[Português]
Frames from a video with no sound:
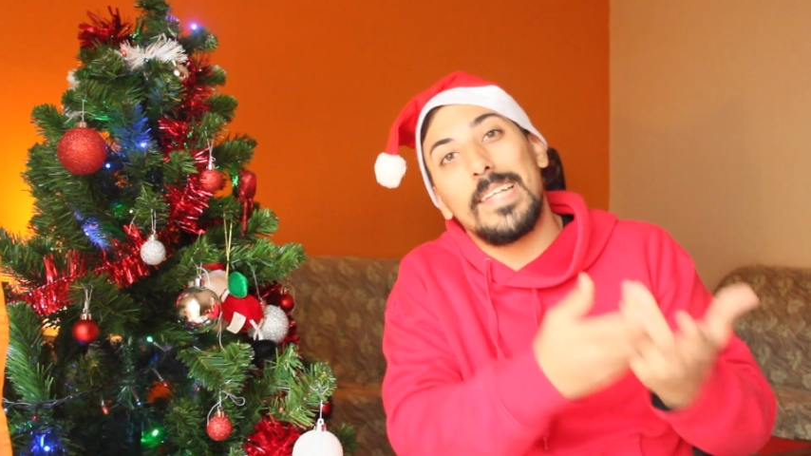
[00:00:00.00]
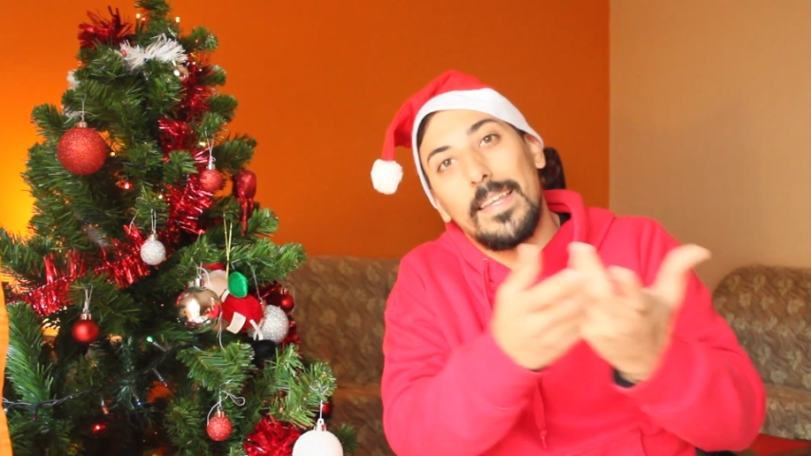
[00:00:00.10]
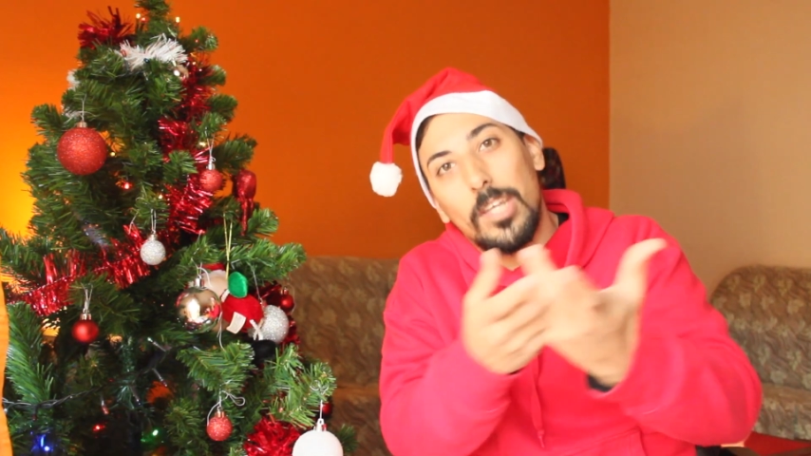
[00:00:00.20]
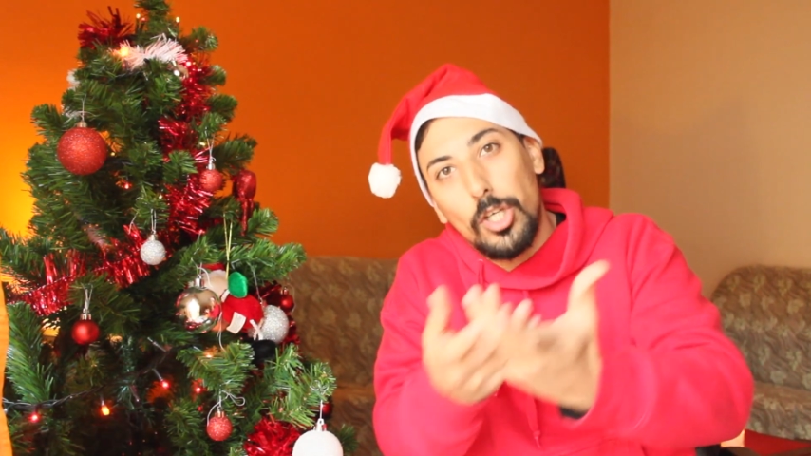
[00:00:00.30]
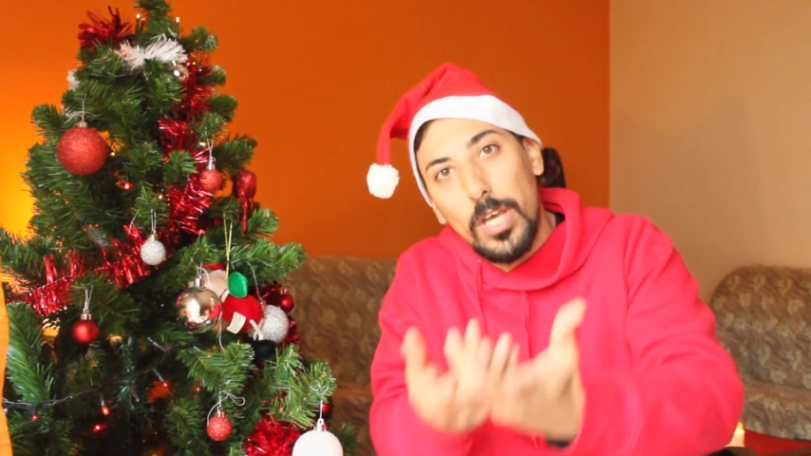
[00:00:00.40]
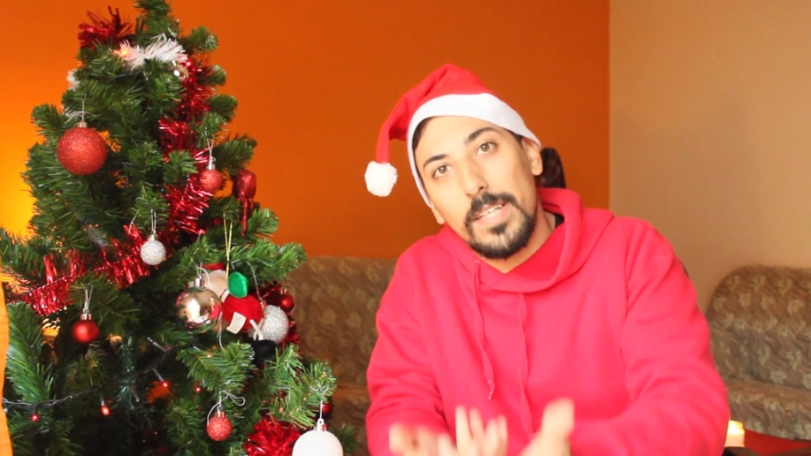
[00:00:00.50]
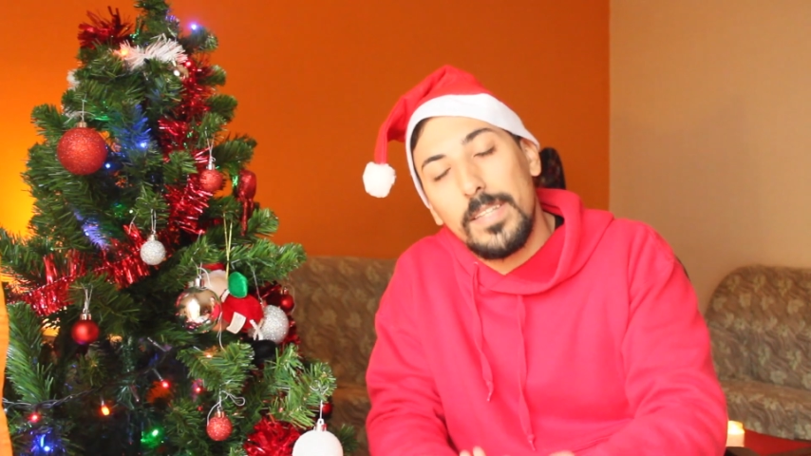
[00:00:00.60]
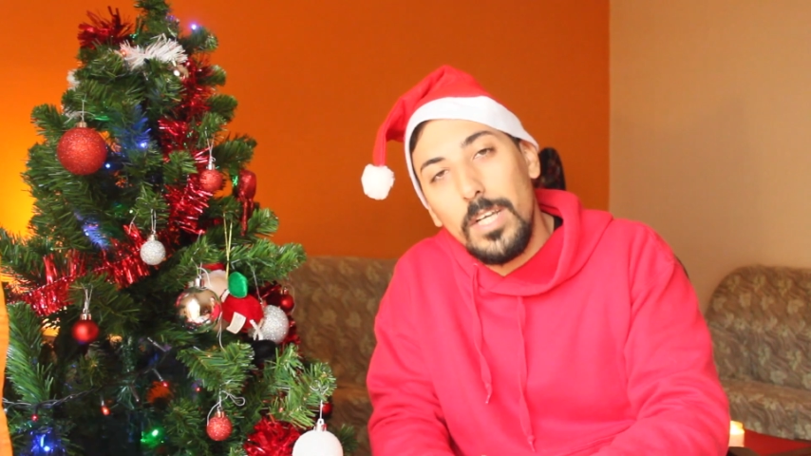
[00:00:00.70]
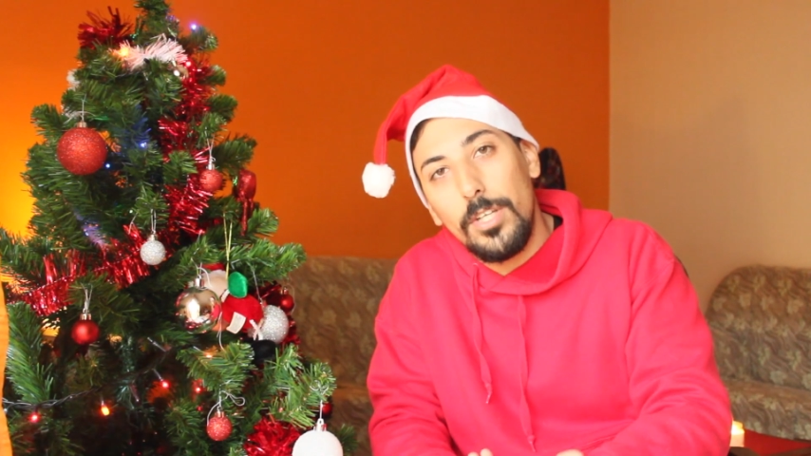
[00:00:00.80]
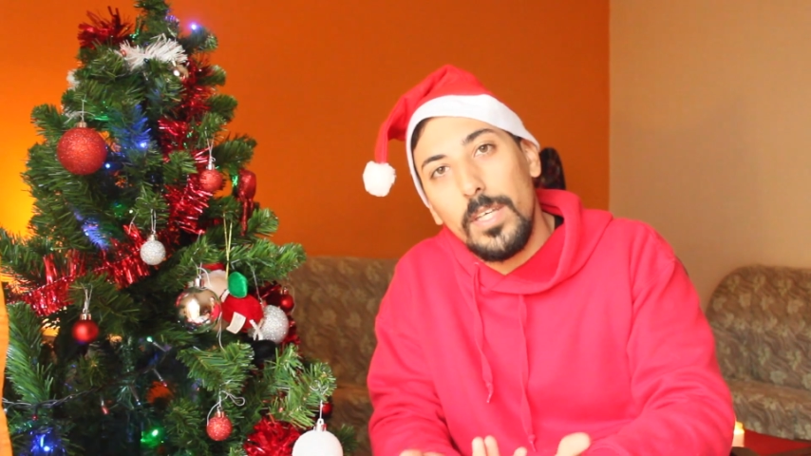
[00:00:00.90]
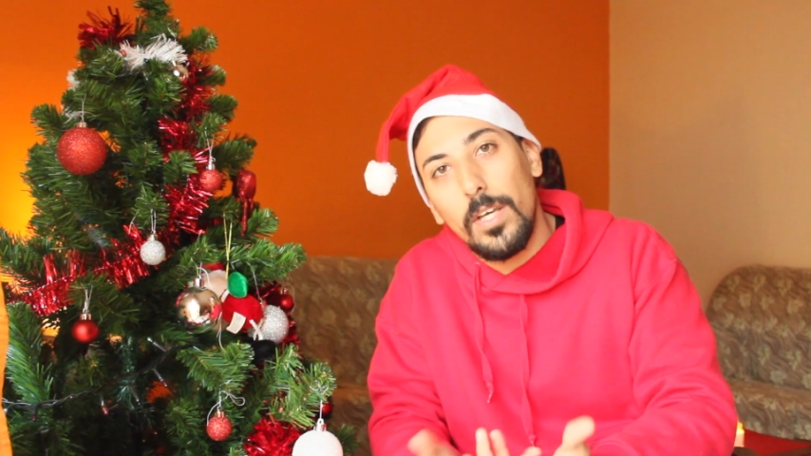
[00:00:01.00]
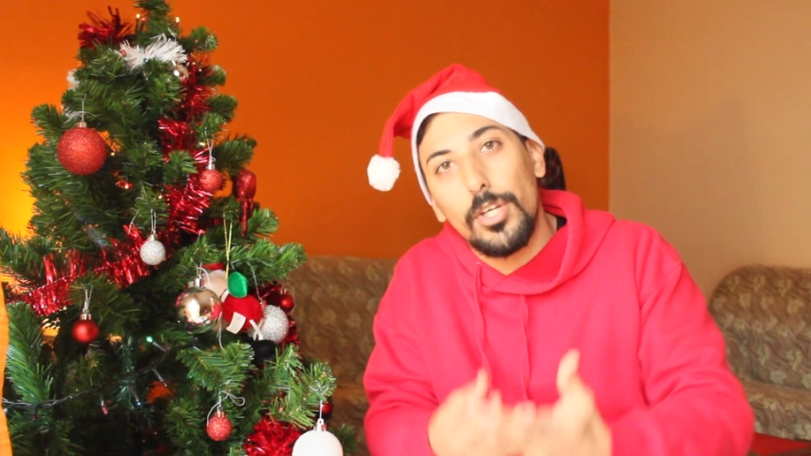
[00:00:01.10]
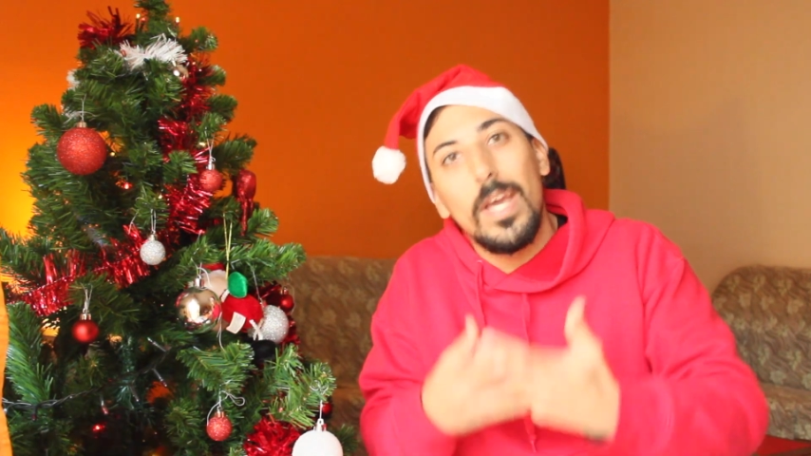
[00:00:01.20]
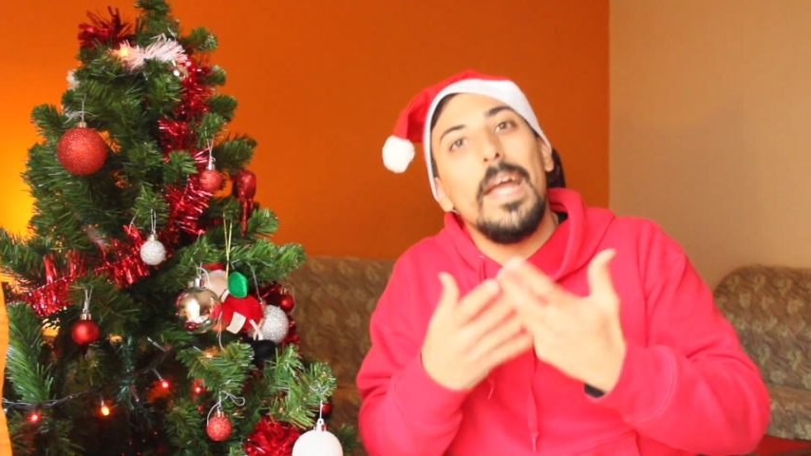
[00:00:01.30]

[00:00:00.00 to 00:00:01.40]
certas características